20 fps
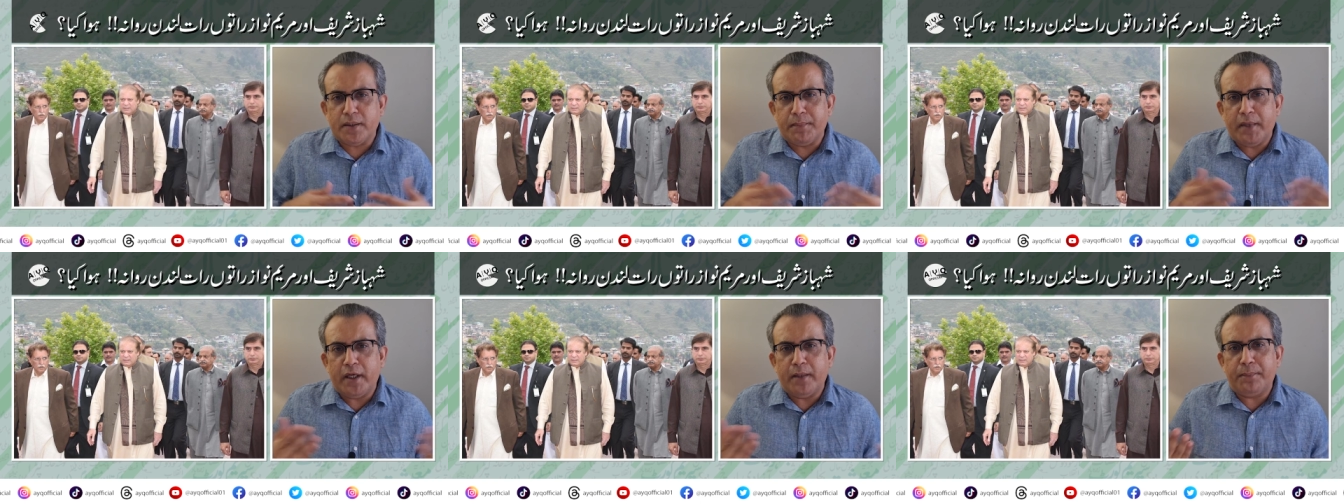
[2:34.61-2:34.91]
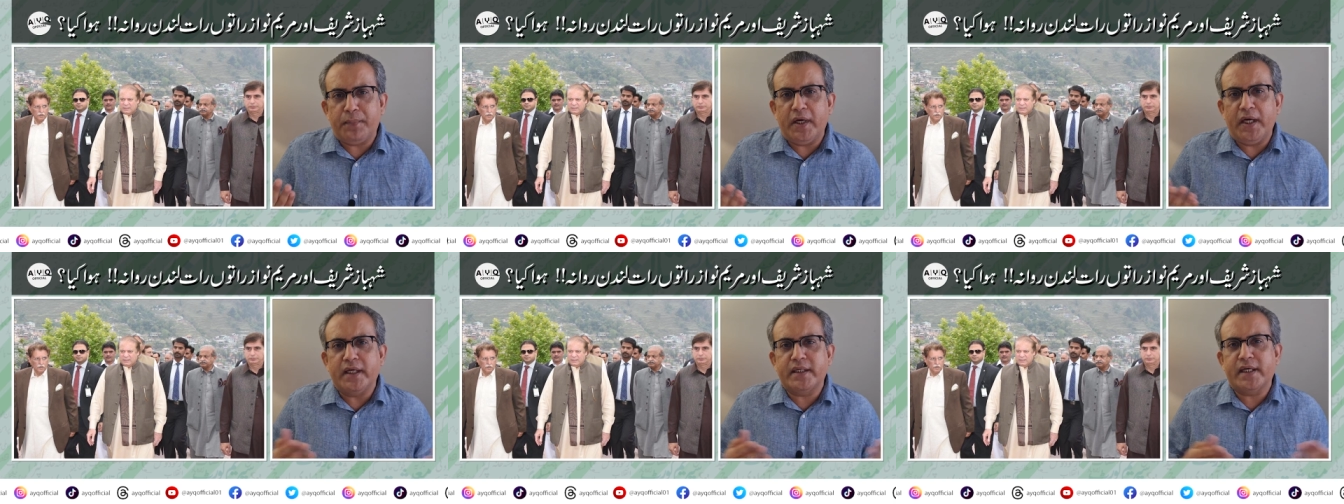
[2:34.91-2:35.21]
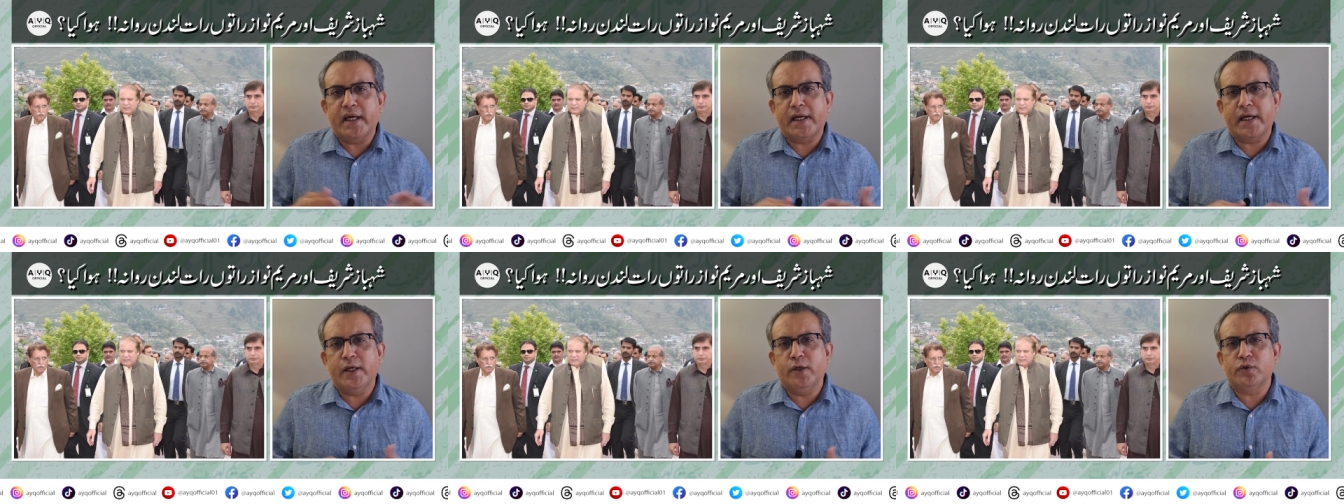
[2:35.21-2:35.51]
से
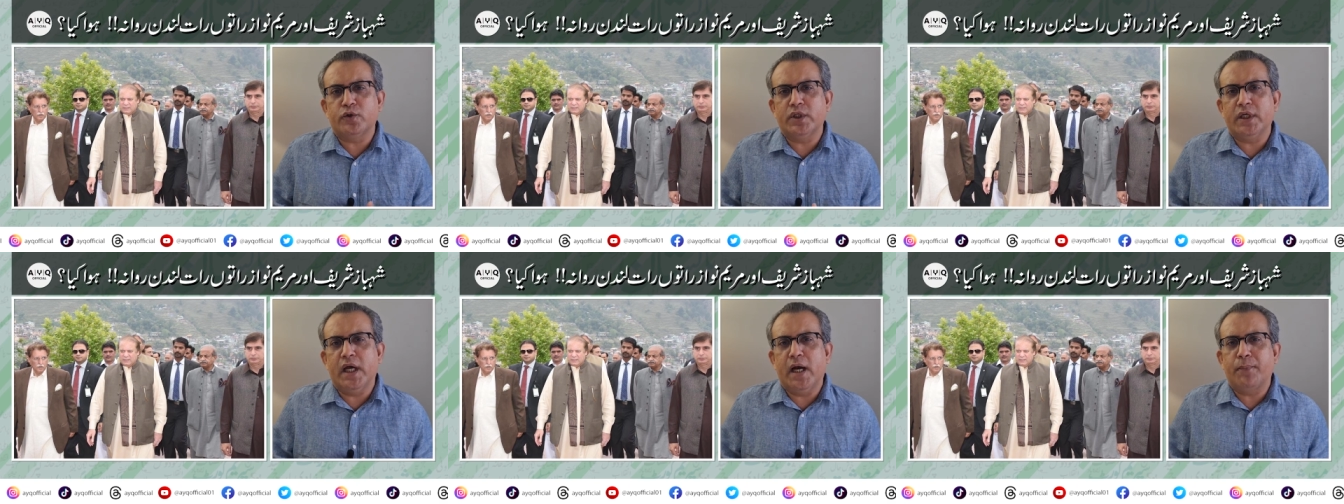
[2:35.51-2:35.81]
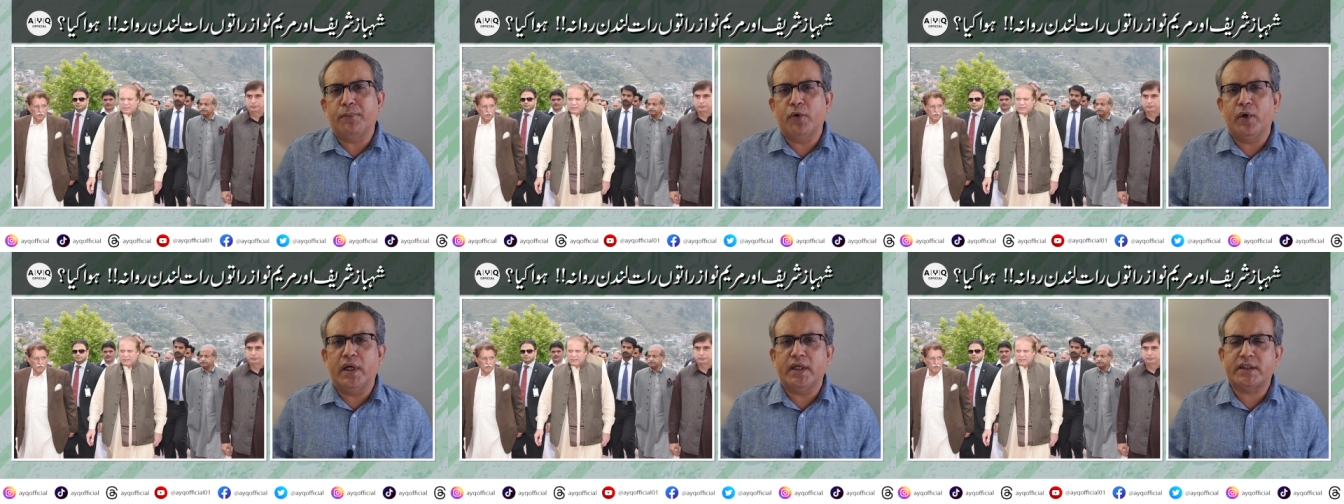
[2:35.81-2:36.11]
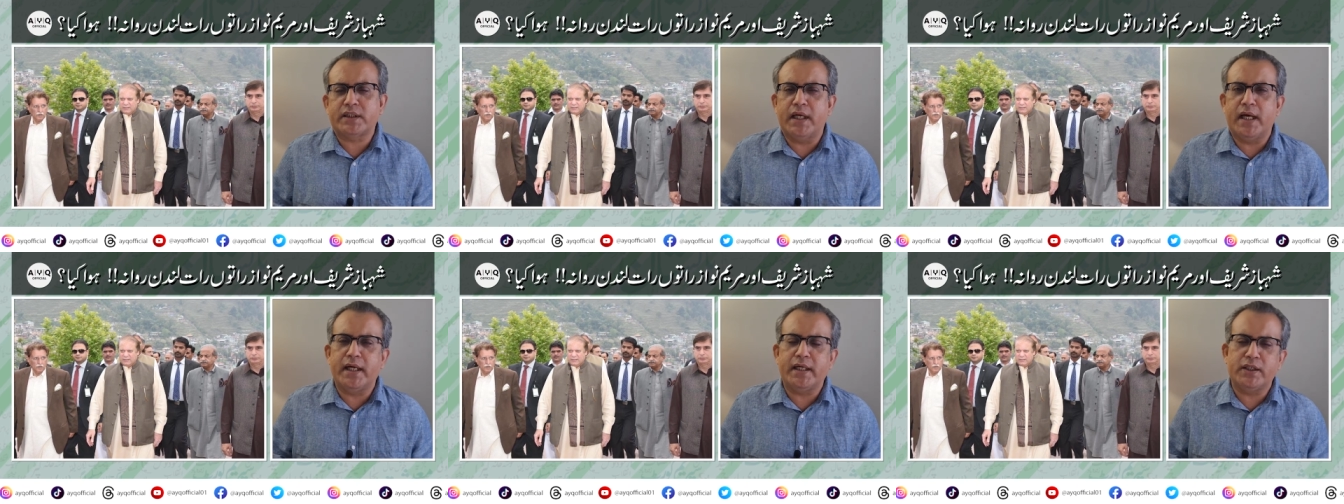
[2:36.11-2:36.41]
मैनिपुलेट कर रहे होते हैं आपको
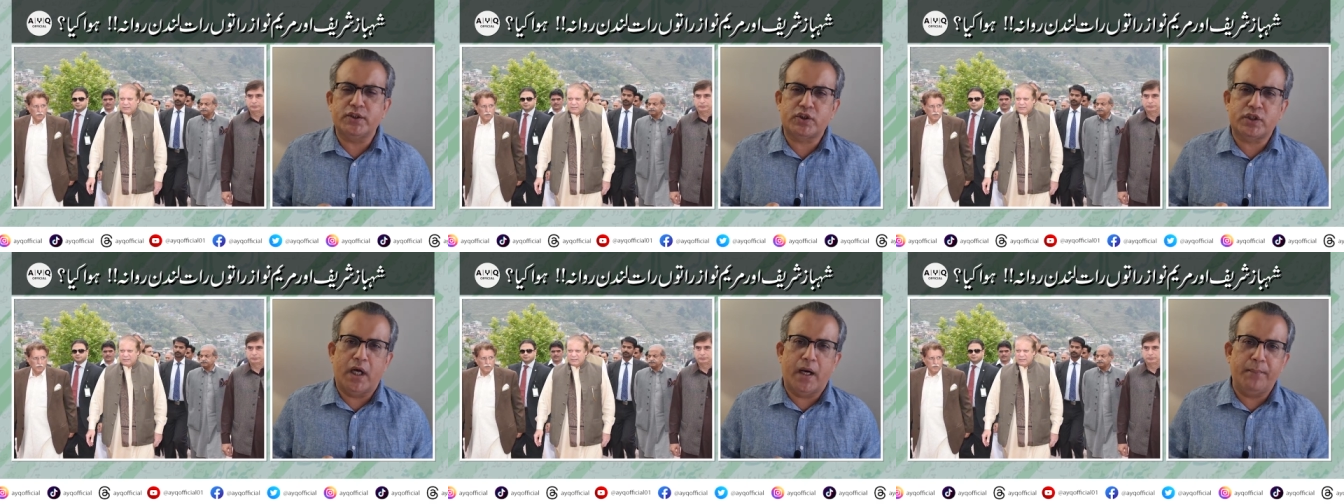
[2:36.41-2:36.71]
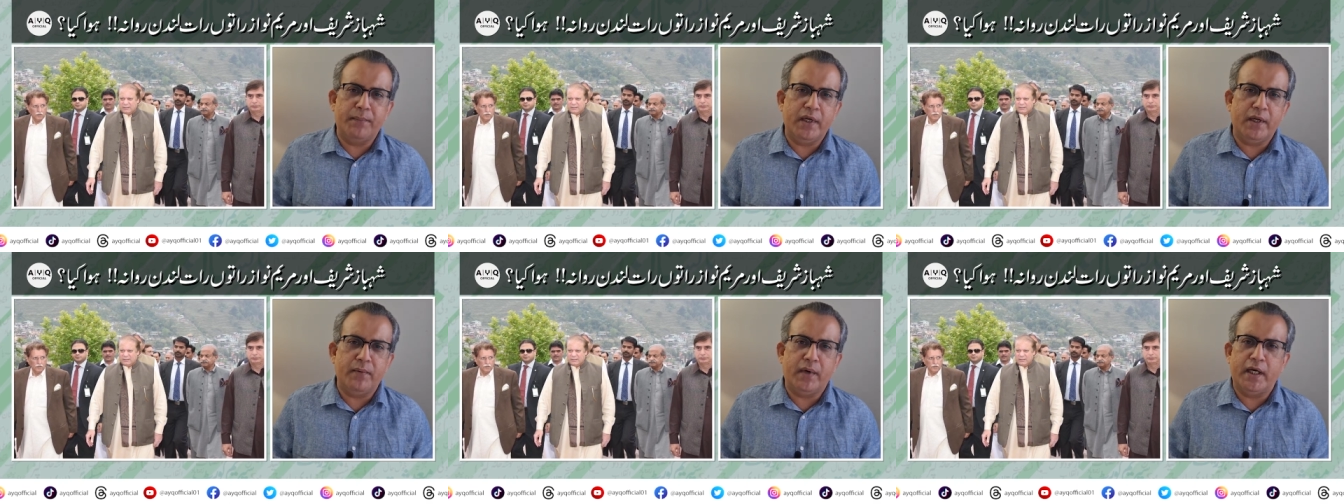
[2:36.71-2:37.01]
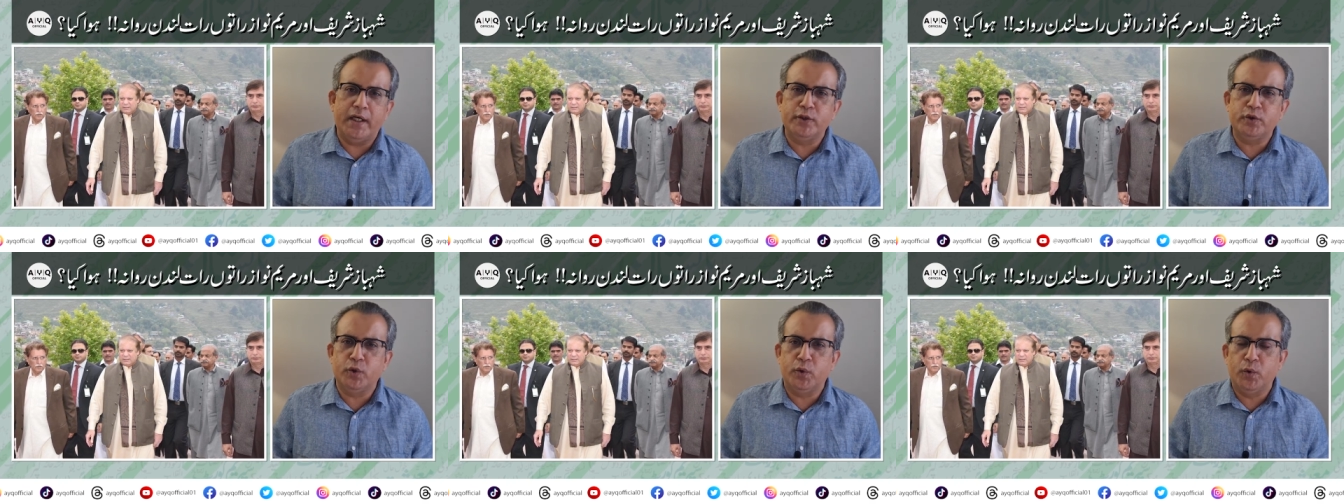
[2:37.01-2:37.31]
लगता है कि सामने
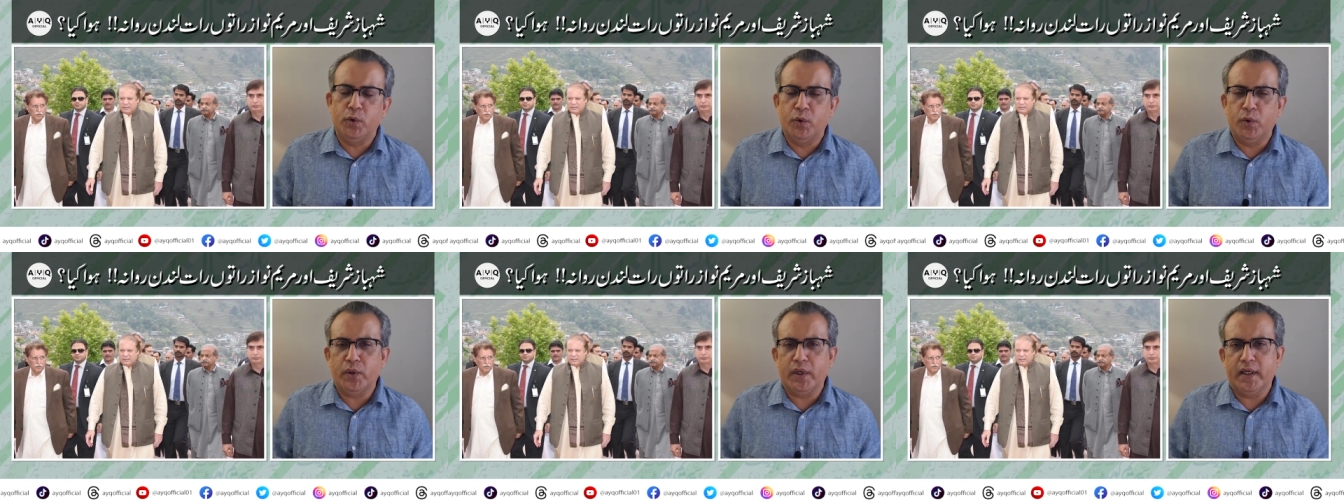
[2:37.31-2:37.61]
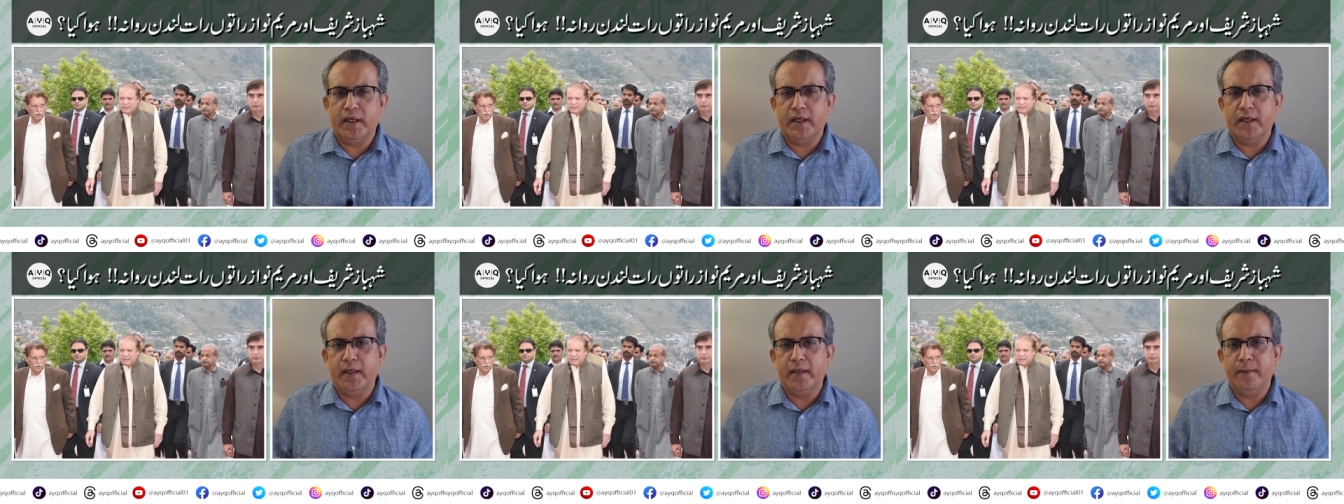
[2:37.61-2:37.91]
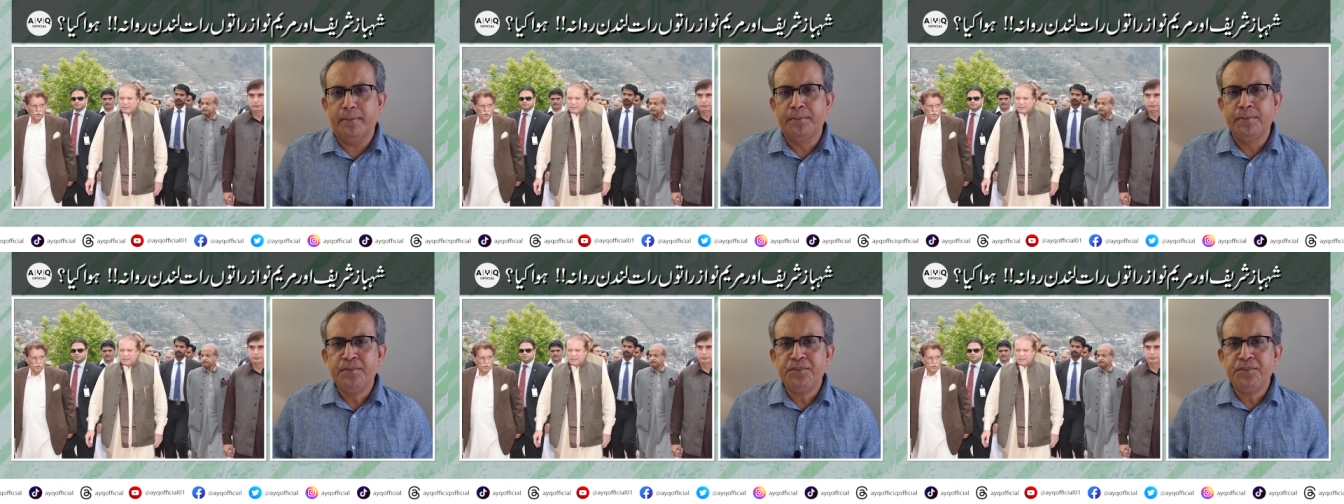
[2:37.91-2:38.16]
वाले जो लोग हैं